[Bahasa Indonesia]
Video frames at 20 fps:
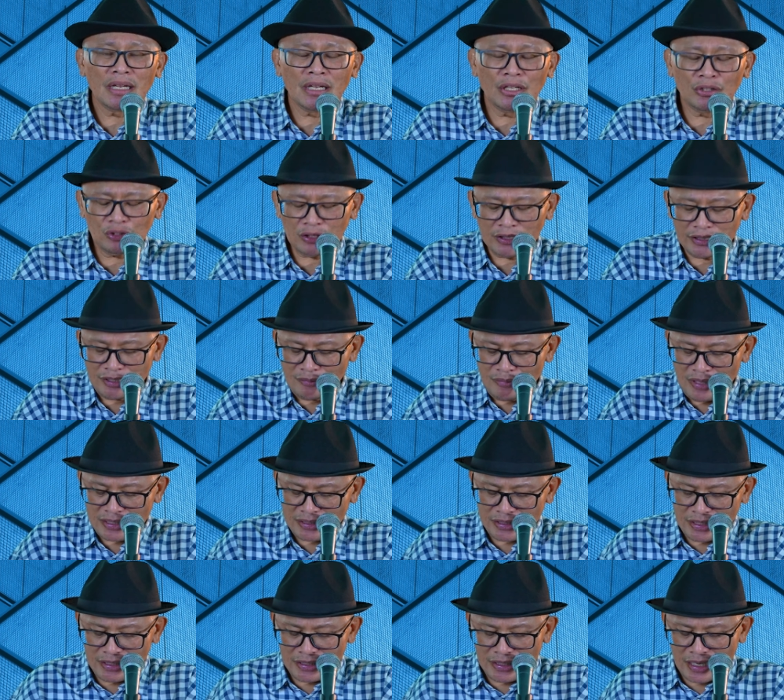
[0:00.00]
Itu kita
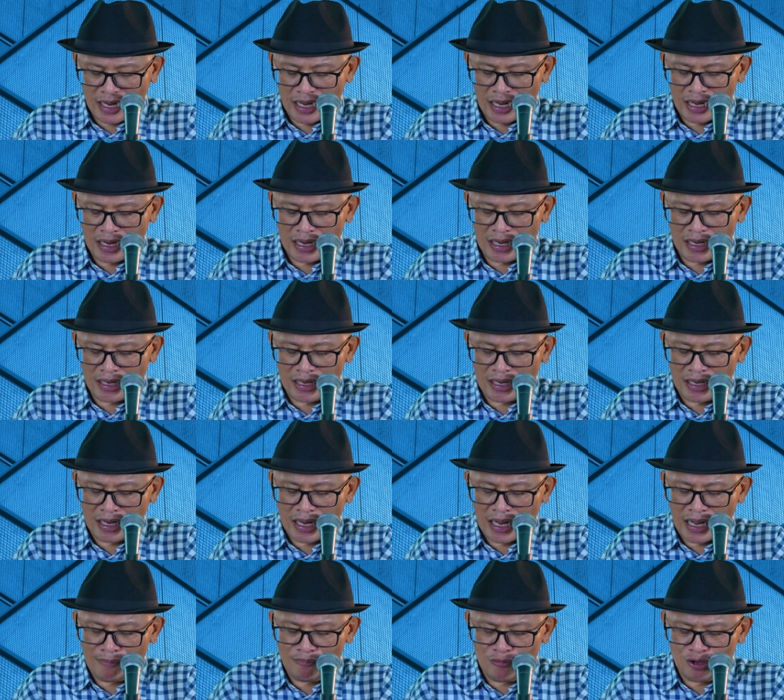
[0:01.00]
baca di
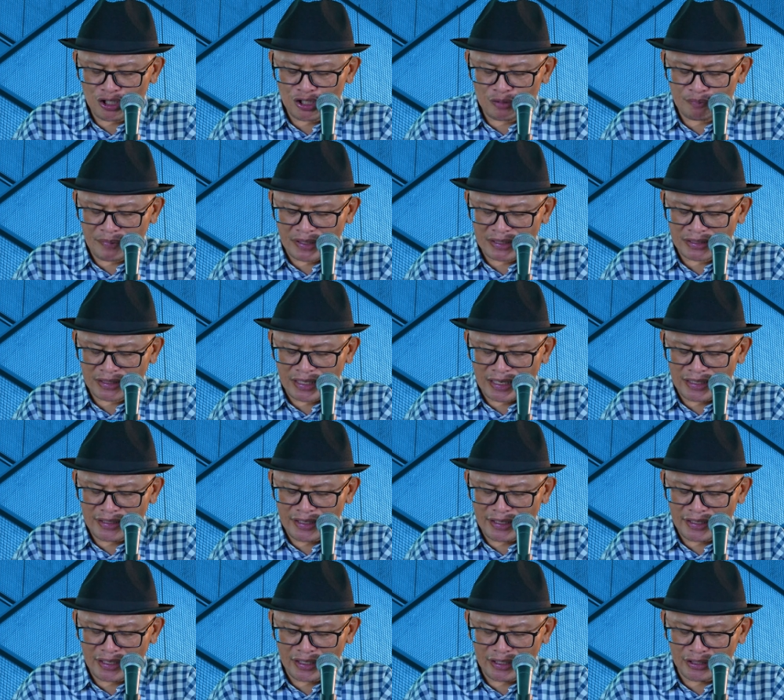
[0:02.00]
uh, Amos
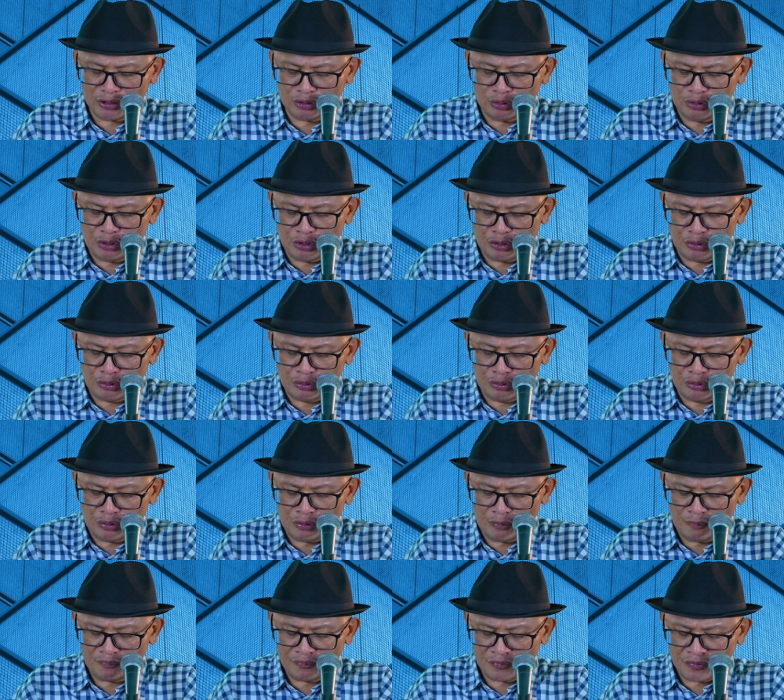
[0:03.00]
pasalnya yang
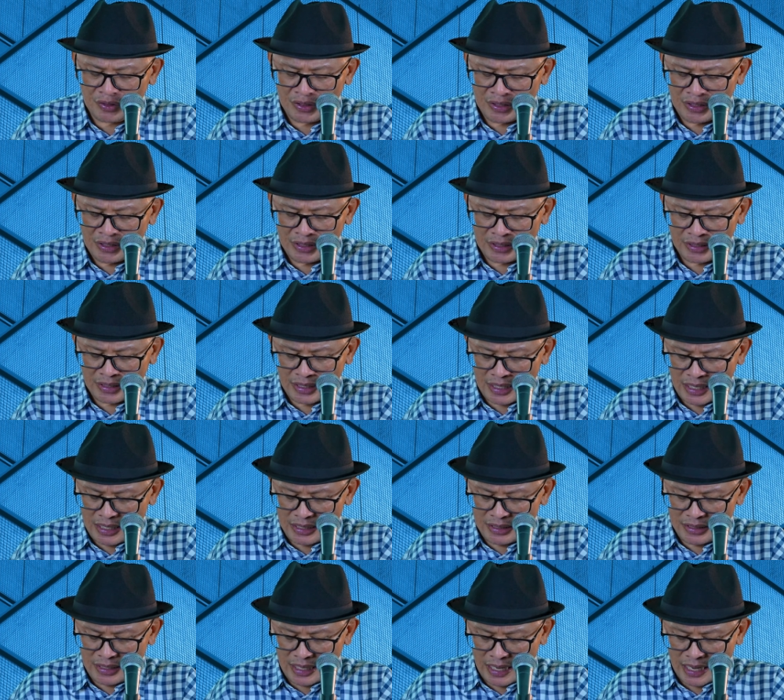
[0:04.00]
ketujuh ya
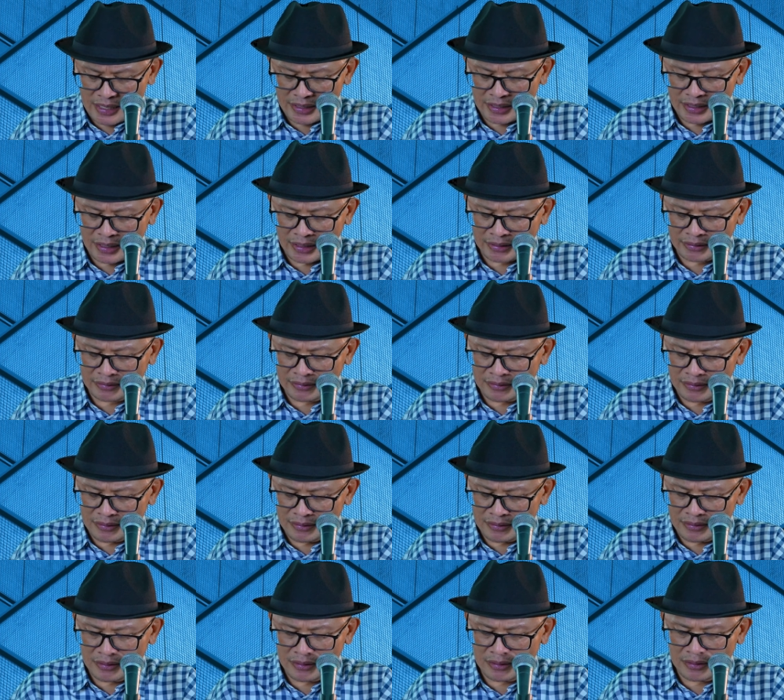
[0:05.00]
di ayat
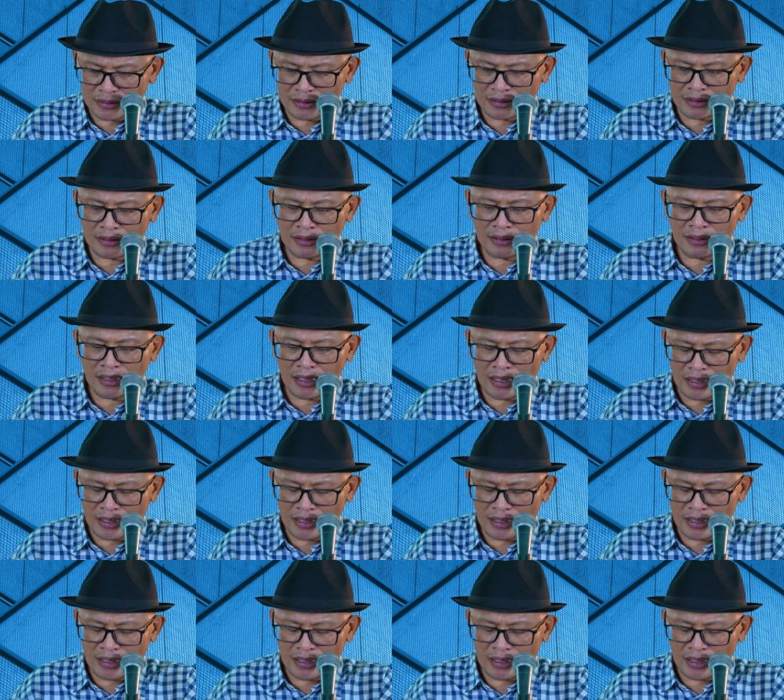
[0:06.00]
uh, eh,